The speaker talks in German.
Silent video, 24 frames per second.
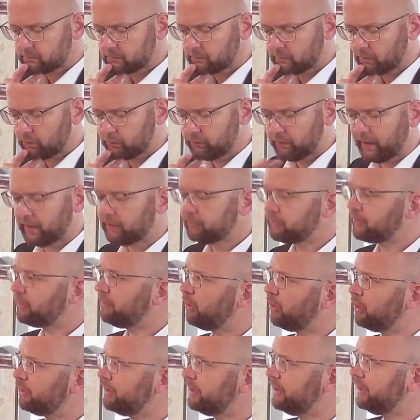Und wer ist dann
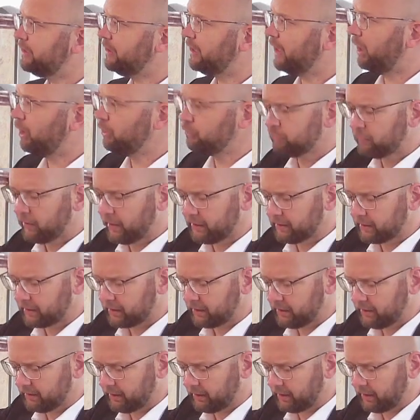wohl die, die Ausländerin,